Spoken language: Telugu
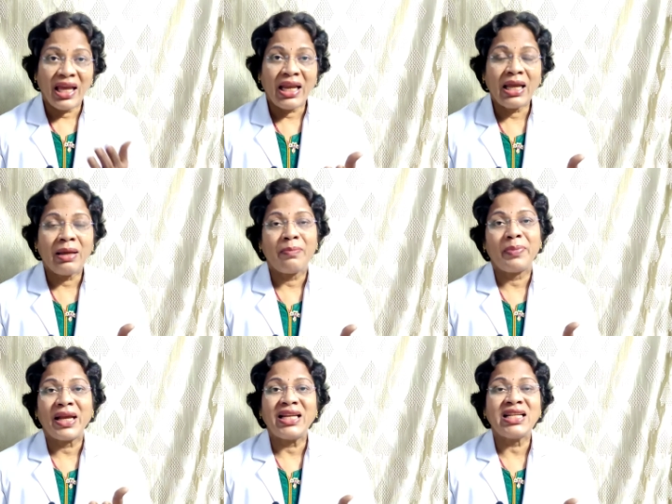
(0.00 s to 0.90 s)
వేరే
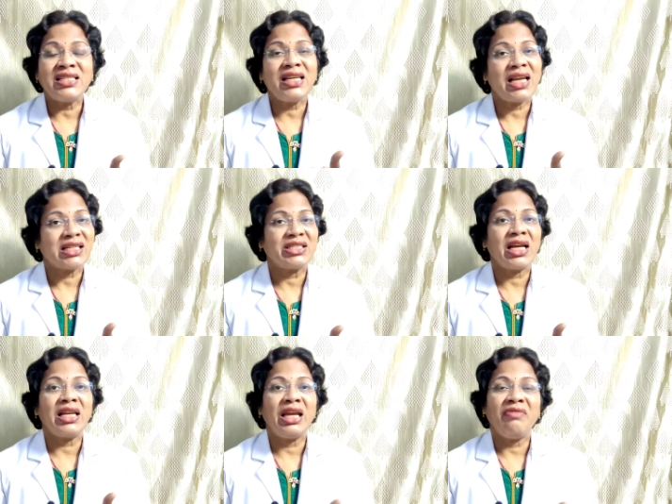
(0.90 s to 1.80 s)
ప్రెగ్నెన్సీ
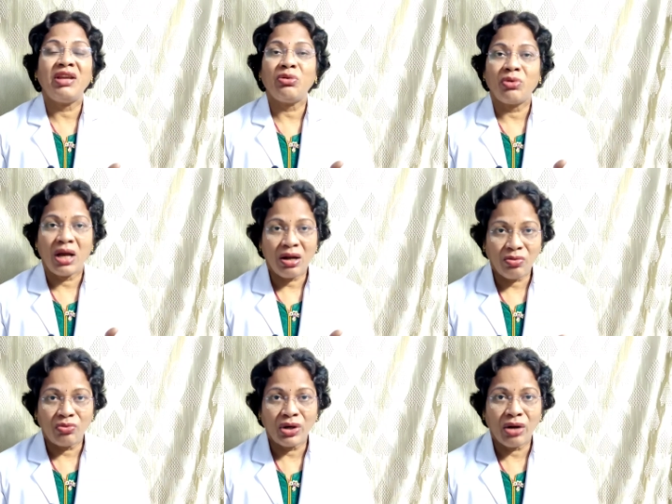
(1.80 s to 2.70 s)
లక్షణాలు ఏవి
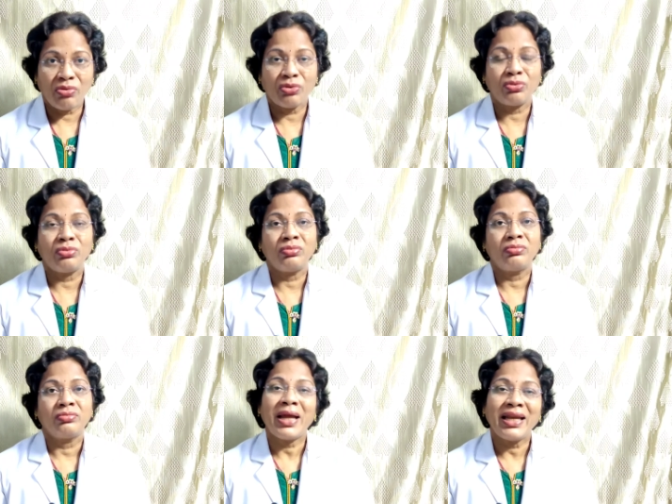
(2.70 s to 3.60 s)
కూడా ఉండవు
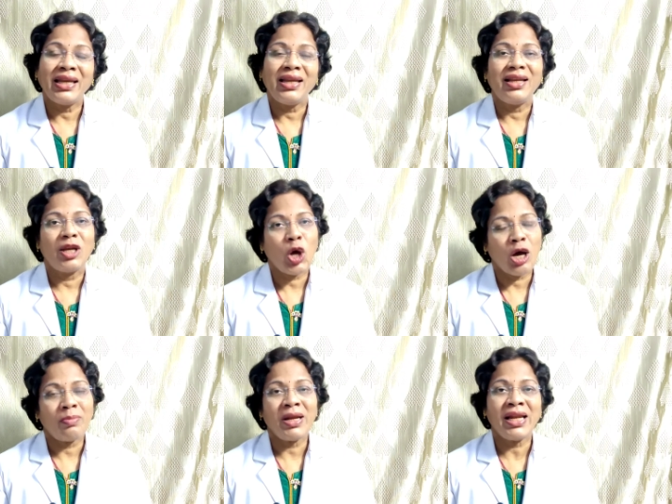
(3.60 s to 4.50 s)
మరి
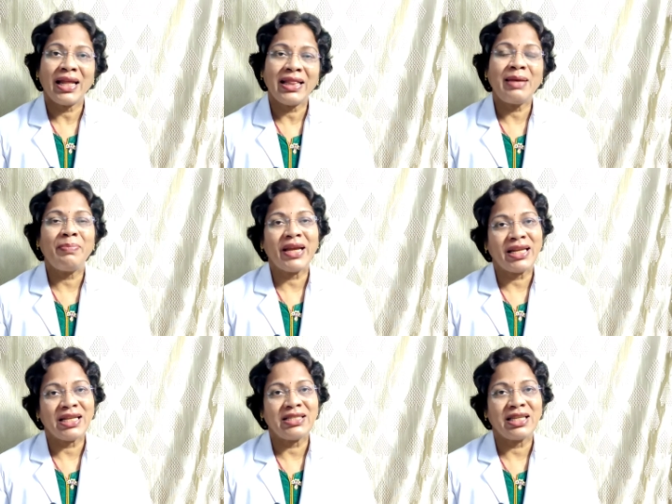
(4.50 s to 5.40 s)
నార్మల్ హెల్దీ
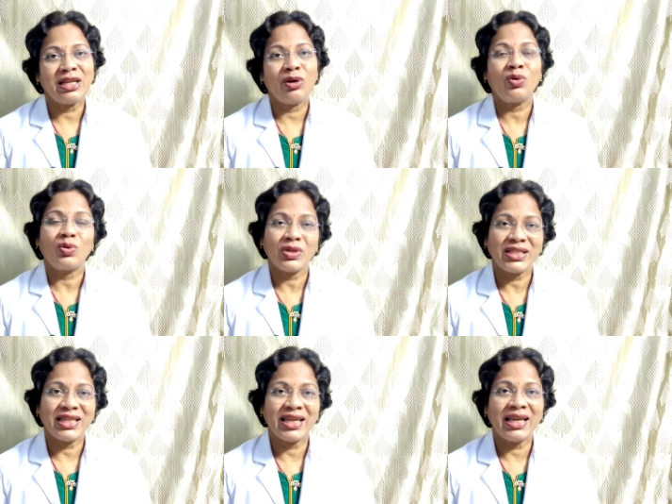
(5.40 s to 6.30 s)
ప్రెగ్నెన్సీలో
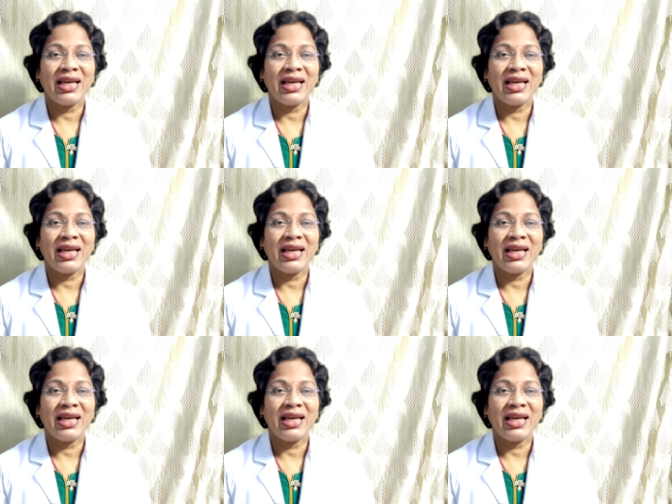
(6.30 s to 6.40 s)
వచ్చే